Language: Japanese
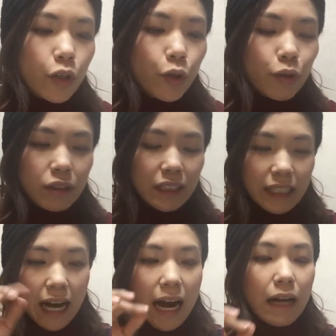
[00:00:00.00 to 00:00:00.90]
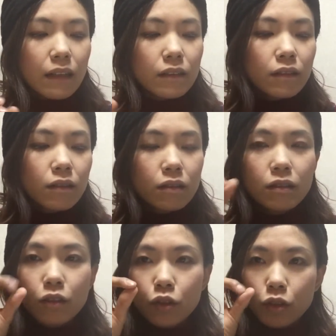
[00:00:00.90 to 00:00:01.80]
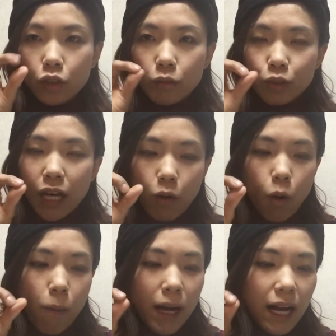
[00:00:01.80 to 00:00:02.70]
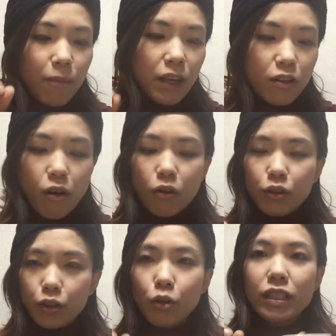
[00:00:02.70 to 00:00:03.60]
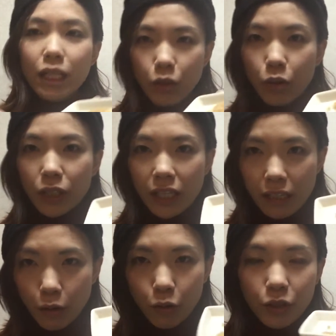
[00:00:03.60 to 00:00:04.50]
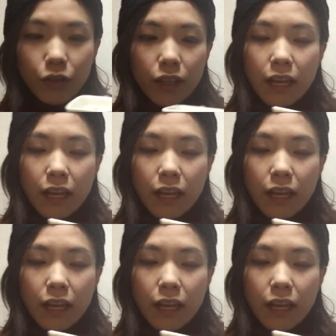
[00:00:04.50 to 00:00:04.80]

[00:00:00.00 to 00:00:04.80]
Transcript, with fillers: 粒子が粒が細かめの黒砂糖適量って言って